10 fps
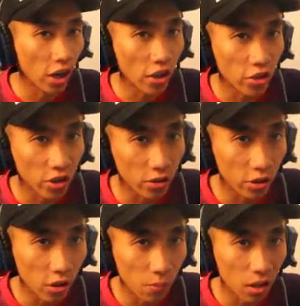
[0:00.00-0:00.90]
nice,
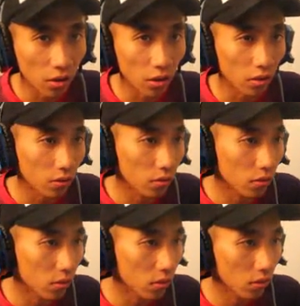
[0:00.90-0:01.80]
cheater mati
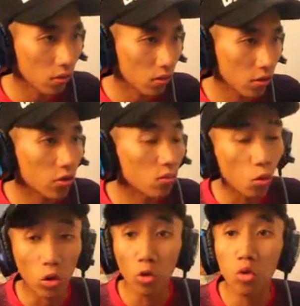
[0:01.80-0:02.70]
Cheater,
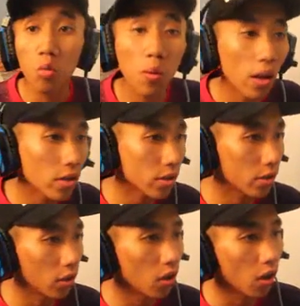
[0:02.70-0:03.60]
oh, 17,
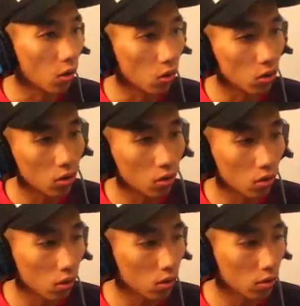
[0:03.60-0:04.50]
gila nggak lu
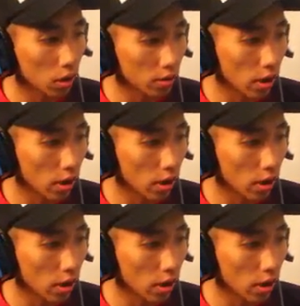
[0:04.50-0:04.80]
Car